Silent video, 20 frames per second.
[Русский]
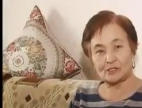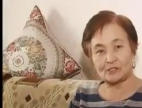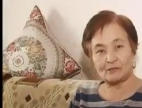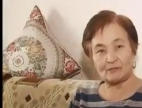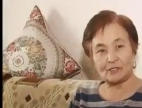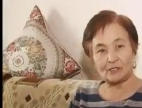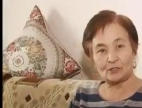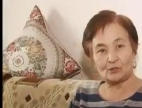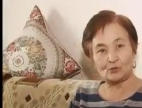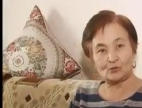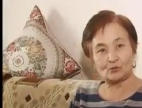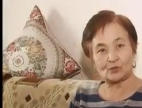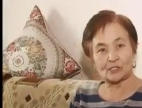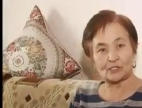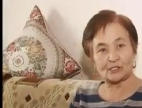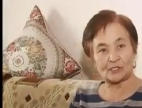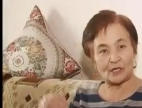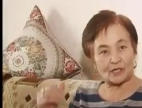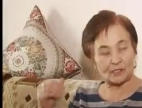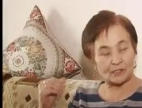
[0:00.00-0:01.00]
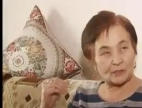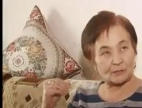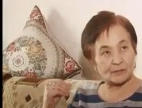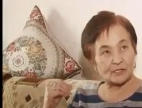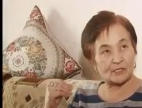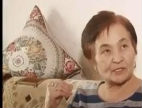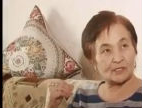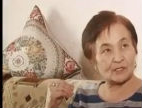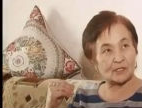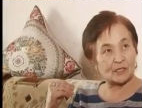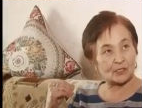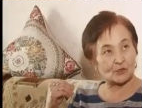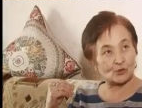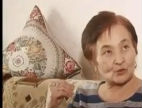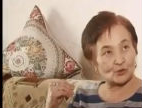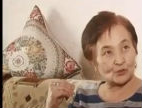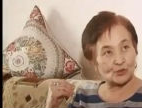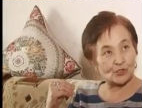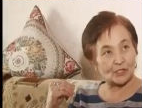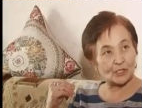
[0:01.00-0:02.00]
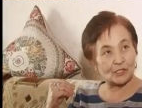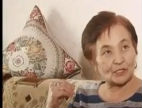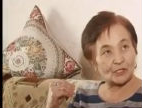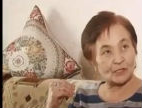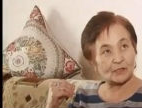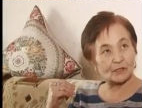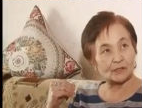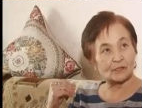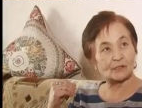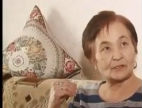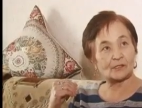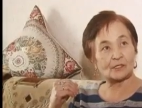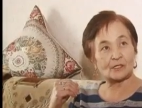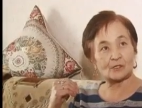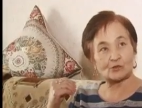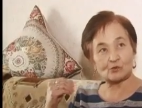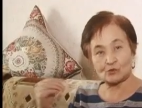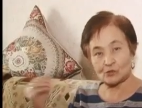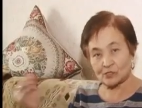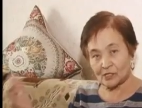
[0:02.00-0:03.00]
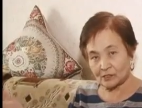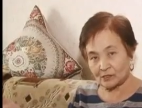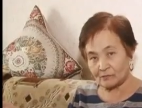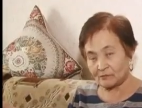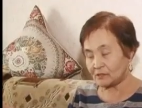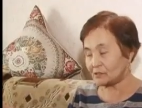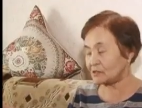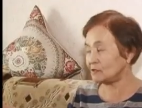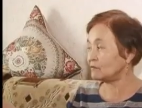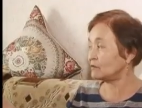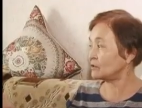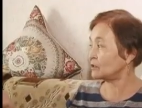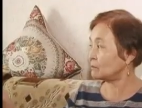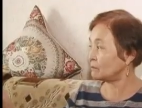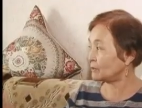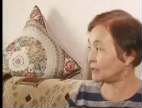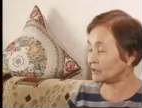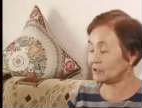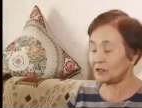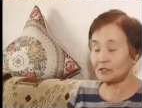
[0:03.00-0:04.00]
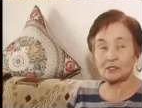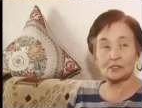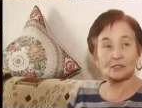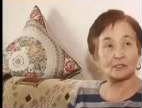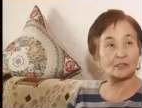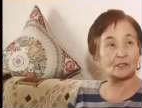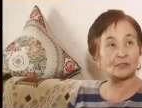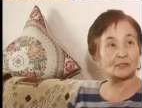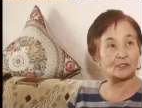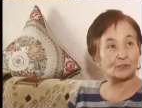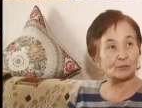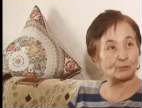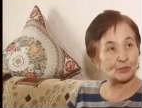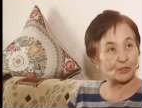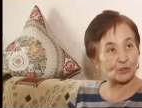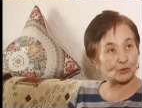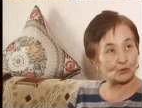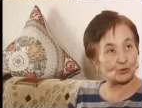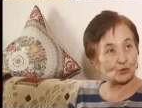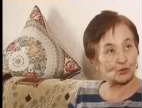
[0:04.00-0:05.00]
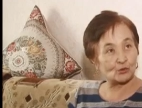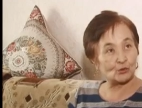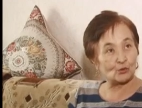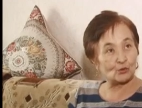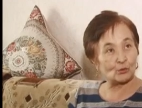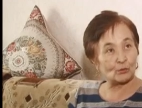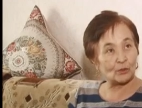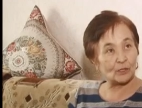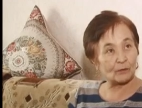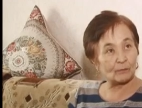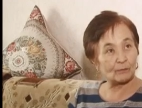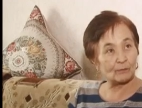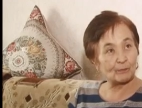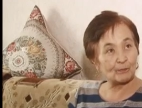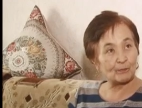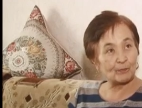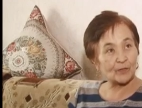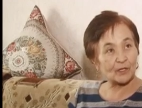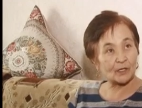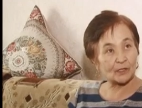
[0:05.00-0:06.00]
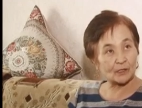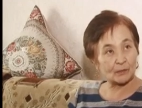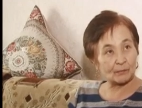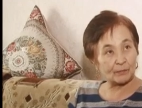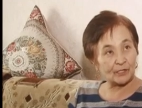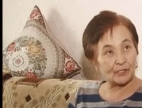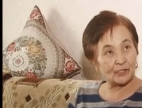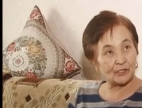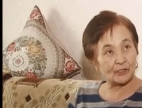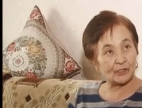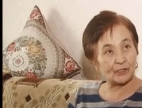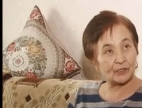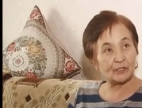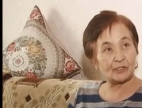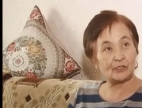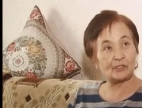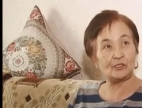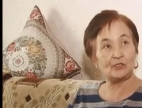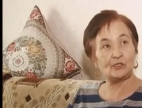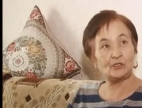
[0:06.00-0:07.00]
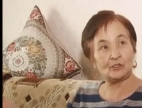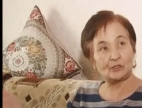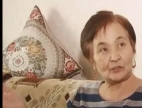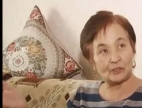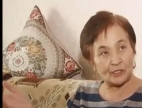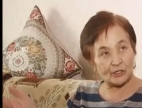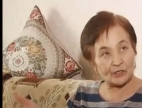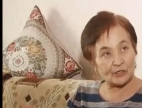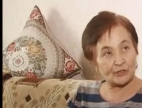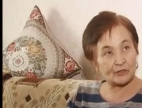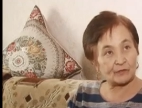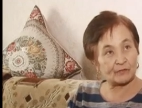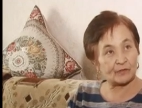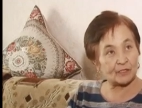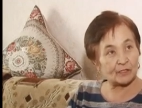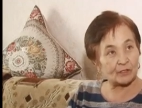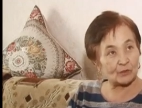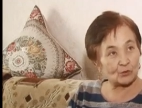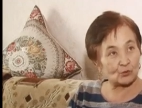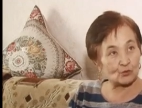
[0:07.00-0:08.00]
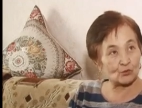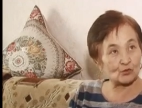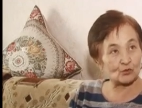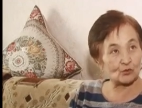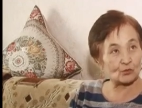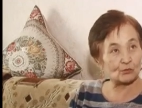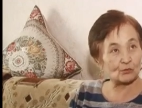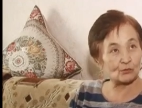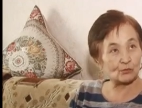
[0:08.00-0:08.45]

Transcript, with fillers: свет, у нас рядом здесь насосные, сразу, соответственно, падает температура дома, отопление и горячая вода тоже.